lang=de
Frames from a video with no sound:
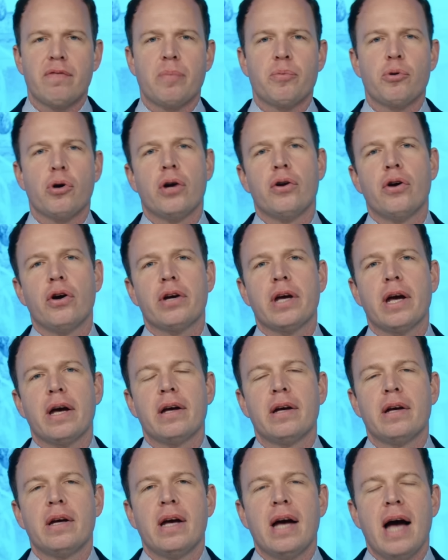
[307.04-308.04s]
Björn
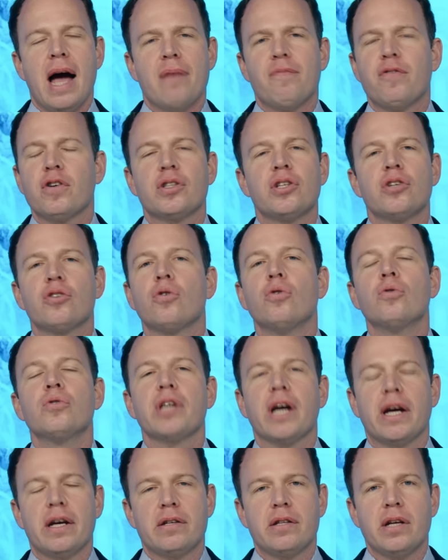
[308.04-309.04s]
Höcke, einfach die
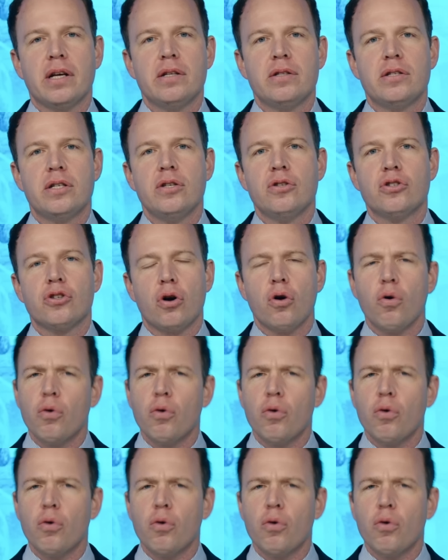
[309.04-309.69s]
Grundrechte entziehen soll.